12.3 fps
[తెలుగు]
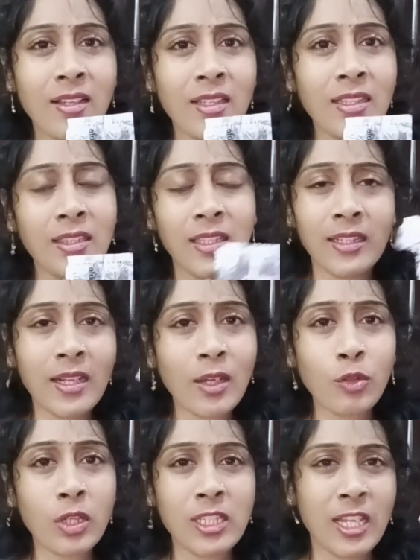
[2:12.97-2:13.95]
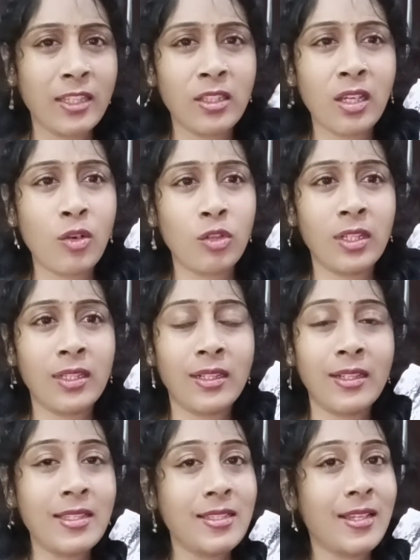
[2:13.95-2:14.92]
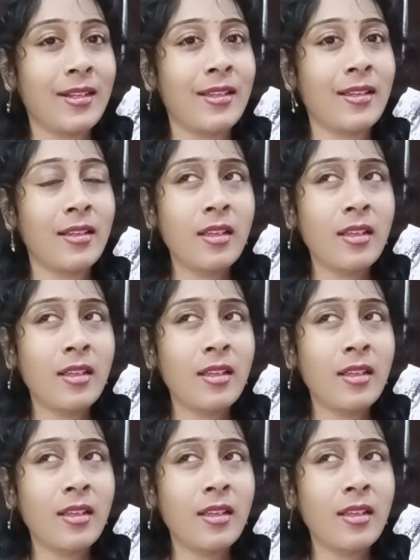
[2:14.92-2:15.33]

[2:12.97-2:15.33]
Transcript: ఇది తిన్నా కూడా చేదుగా ఉండదండి చాలా